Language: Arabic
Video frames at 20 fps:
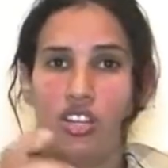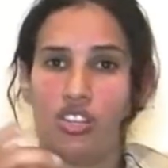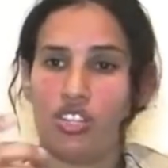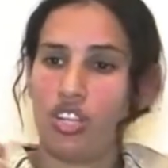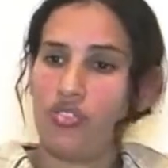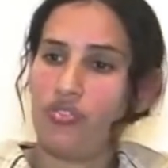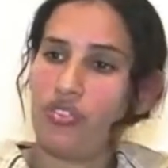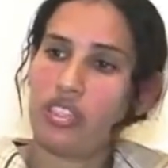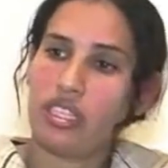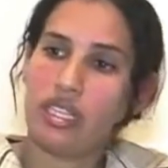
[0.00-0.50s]

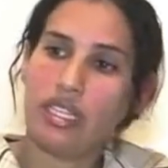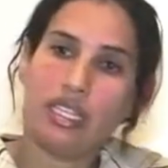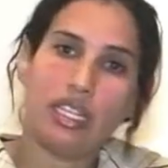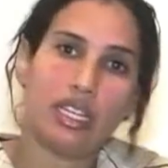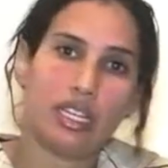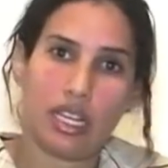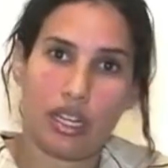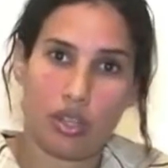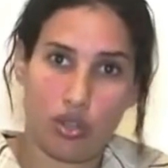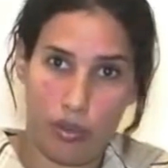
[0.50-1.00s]
جا نفض
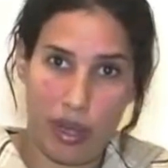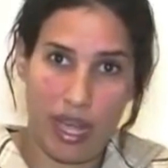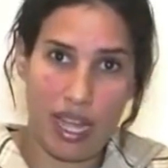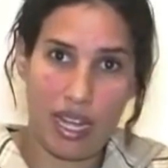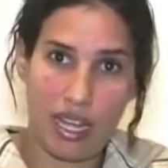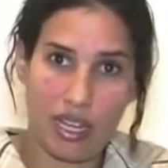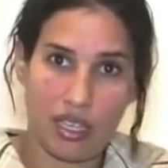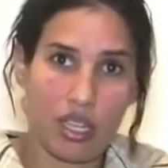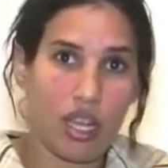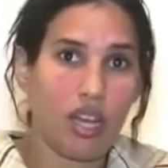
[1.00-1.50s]
عليا الكارو
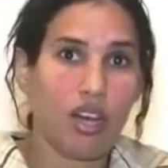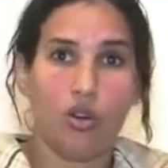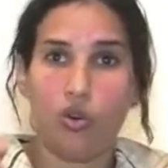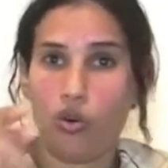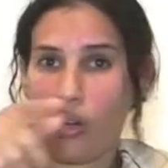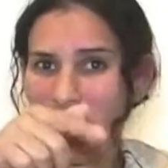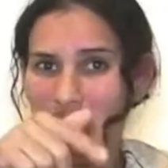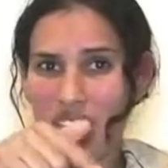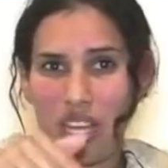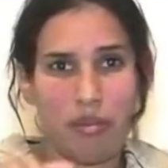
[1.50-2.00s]
بحال هكا
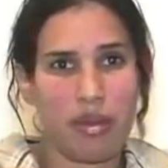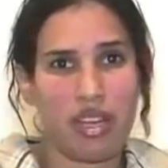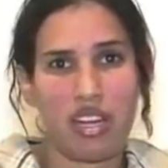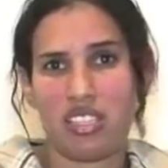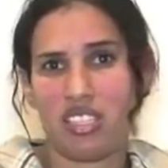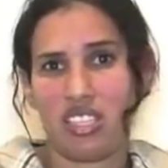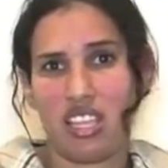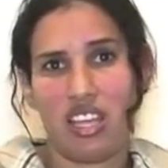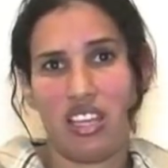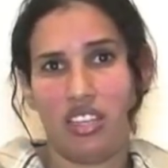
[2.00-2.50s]
ورا
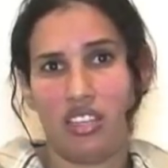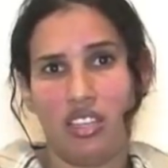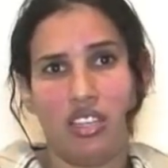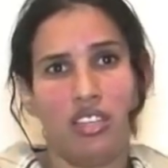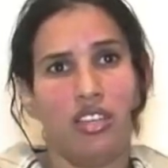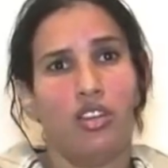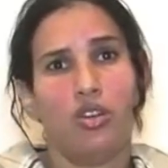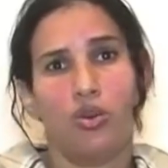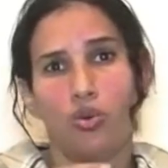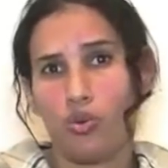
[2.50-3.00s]
الكاميرات
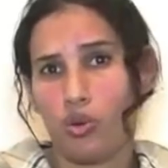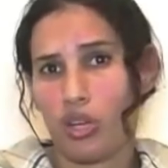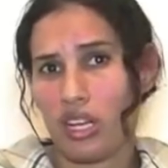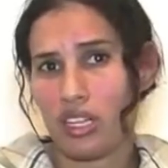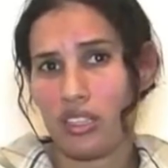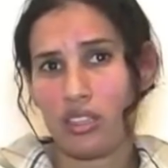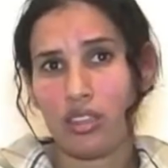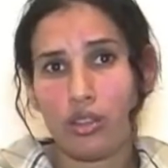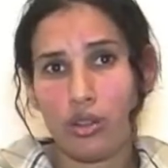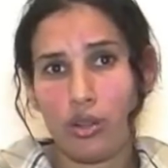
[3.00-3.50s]
كاينين
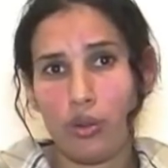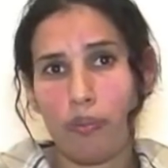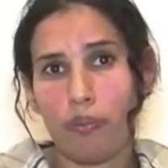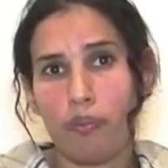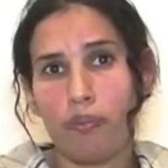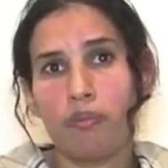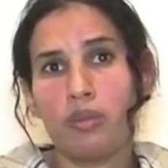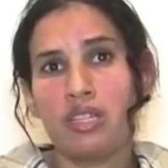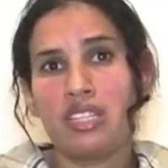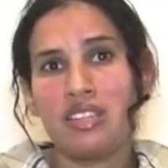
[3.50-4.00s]

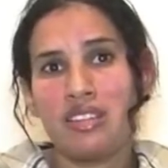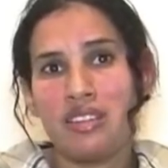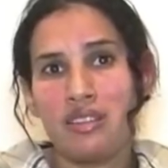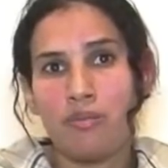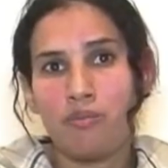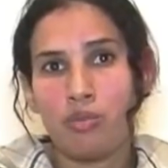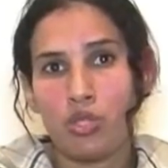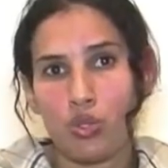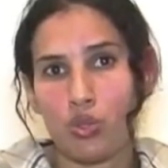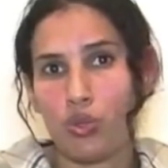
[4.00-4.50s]
وكنطلب من
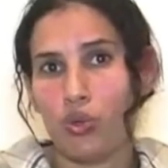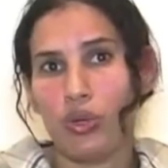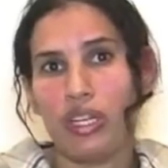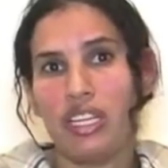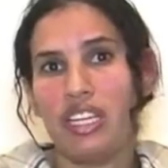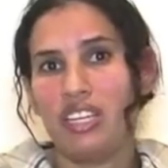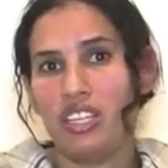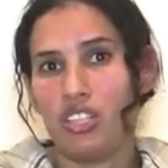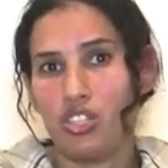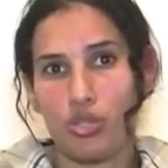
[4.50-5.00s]

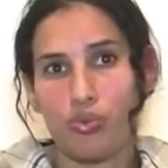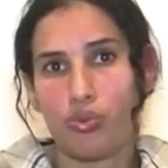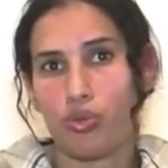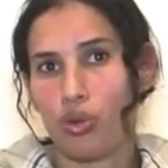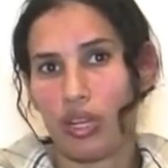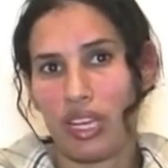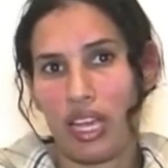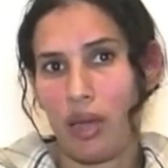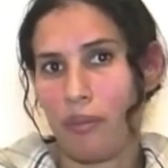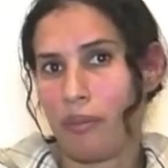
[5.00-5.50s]
المسؤولين
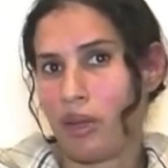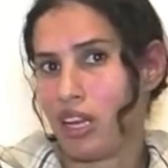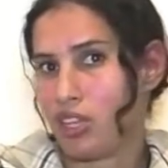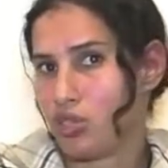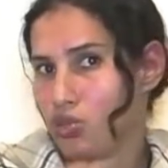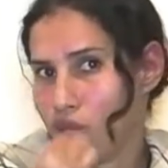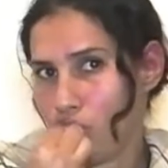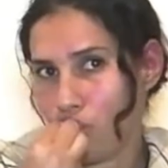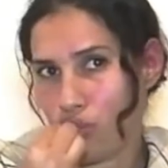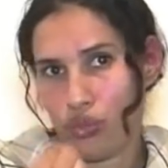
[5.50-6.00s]
يجبدوا
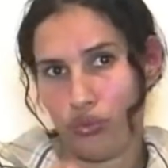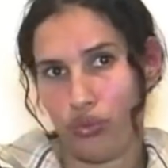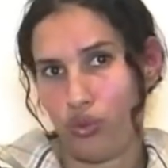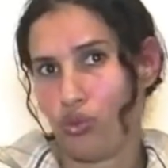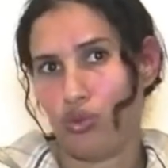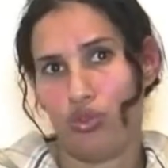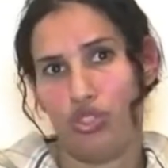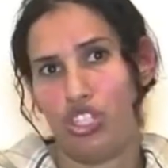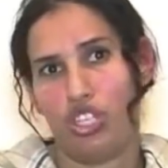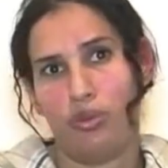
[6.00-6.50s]
الكاميرات
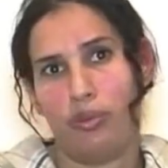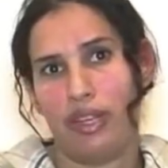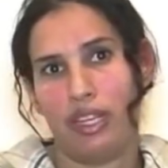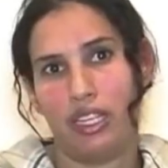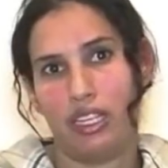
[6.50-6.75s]
ويشوفوا كل شيء